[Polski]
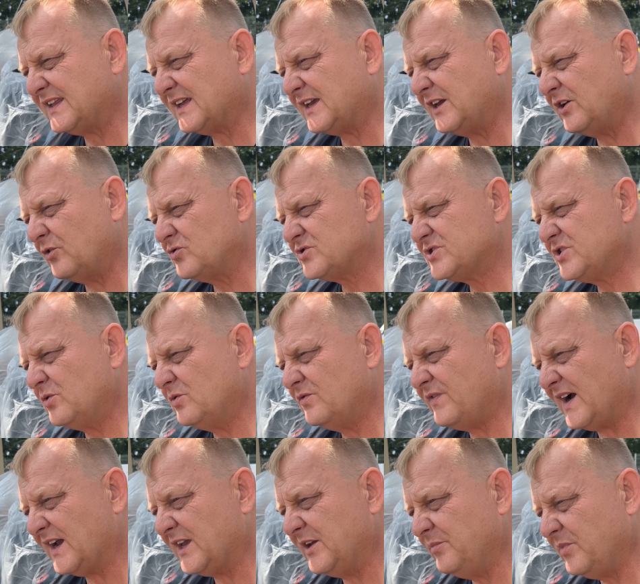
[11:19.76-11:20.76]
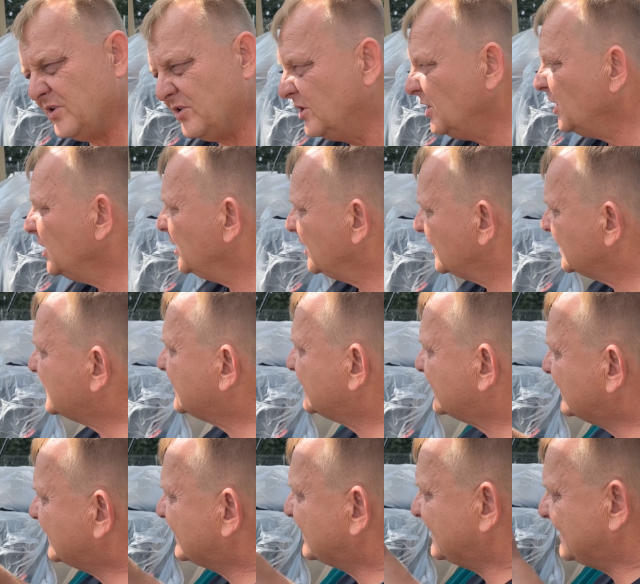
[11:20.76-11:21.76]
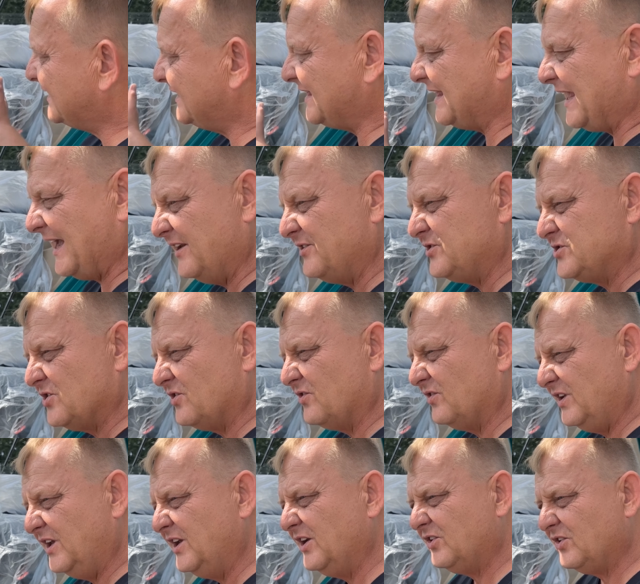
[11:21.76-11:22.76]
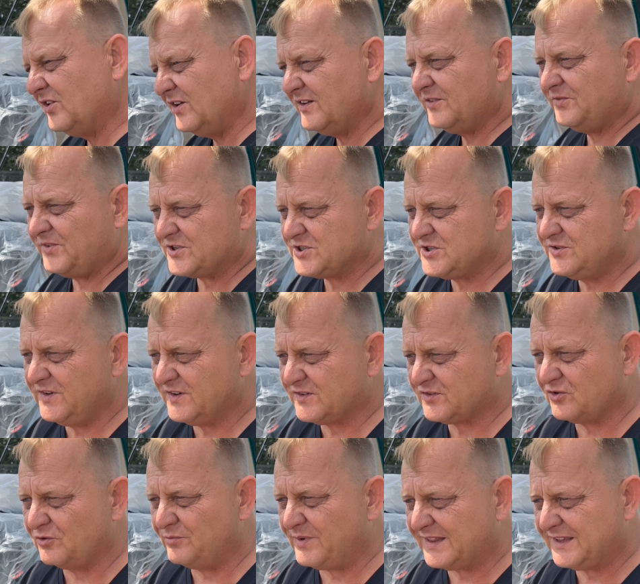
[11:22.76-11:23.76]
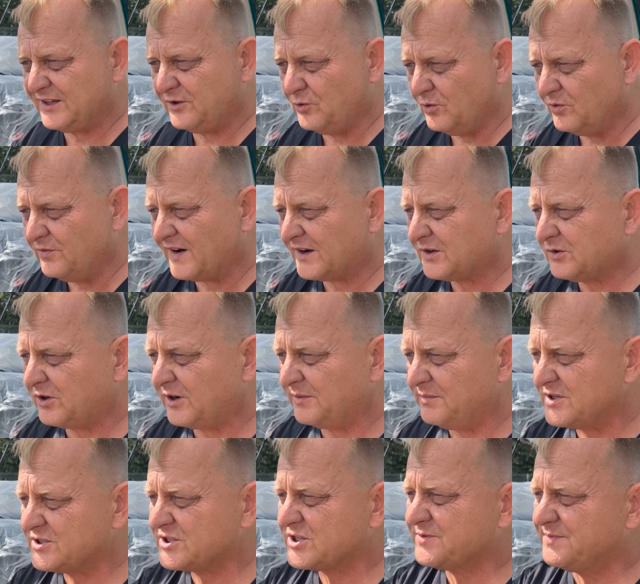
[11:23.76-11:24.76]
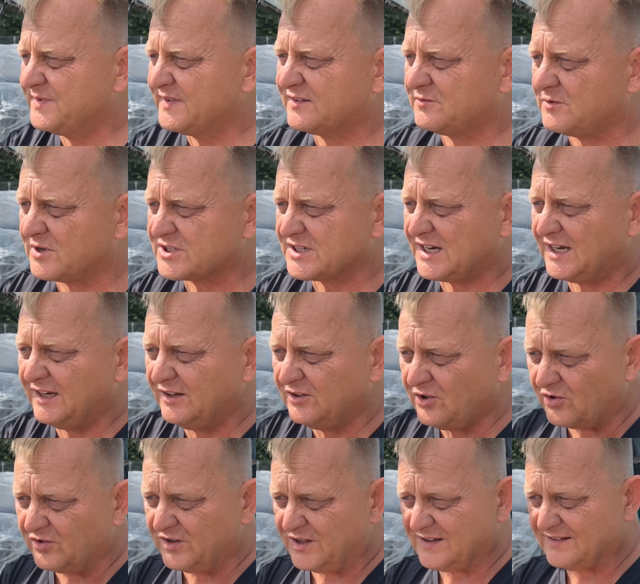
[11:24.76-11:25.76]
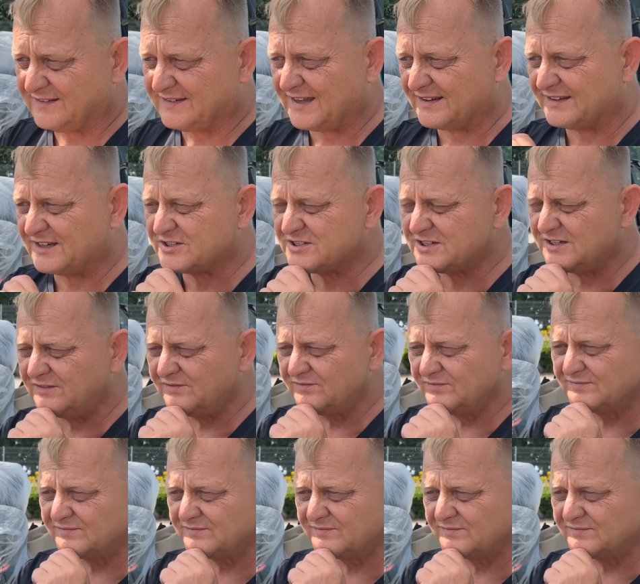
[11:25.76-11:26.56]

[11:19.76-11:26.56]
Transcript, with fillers: takie różne uwagi, bo ten ciągnik to jest właściwie suma tych uwag, które my żeśmy zgłaszali do nich, zgadza się?